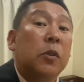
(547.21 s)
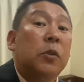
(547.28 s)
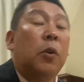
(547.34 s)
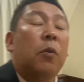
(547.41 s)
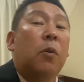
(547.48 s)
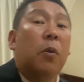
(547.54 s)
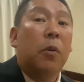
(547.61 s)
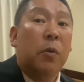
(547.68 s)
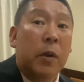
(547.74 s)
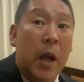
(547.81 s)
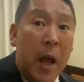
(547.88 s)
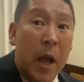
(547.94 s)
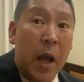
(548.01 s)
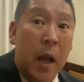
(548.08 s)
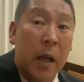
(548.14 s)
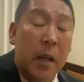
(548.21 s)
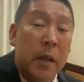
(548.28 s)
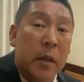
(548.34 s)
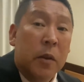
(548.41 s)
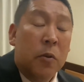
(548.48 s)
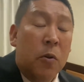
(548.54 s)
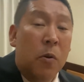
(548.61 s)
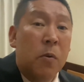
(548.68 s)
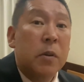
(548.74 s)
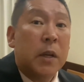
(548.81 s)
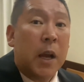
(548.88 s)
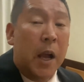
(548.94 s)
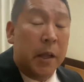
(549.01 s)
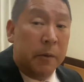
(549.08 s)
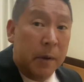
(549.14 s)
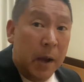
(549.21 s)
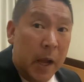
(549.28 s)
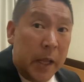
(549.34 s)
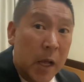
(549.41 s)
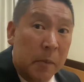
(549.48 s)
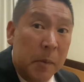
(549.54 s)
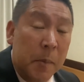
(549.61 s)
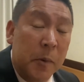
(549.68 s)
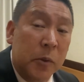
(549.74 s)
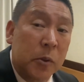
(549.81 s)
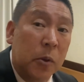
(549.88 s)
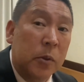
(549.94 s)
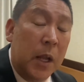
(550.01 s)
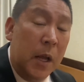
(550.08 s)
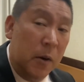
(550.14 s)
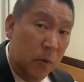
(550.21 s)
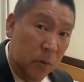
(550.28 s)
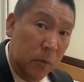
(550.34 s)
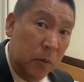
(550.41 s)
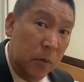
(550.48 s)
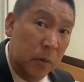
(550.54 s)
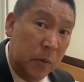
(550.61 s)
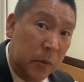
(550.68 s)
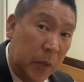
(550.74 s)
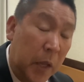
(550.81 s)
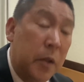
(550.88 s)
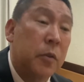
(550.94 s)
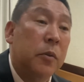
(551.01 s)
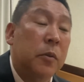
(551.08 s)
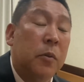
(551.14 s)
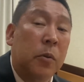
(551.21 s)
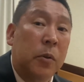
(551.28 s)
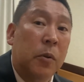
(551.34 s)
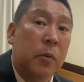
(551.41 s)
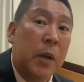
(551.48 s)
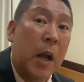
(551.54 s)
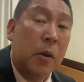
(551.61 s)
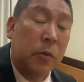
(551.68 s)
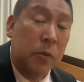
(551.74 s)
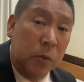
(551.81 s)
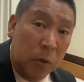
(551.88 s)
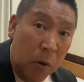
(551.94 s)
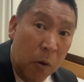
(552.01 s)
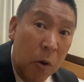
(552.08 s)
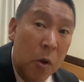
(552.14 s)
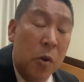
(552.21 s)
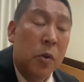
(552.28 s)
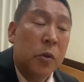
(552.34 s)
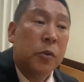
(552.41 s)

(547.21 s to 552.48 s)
ところが、今回は山本太郎っていうことを書くと、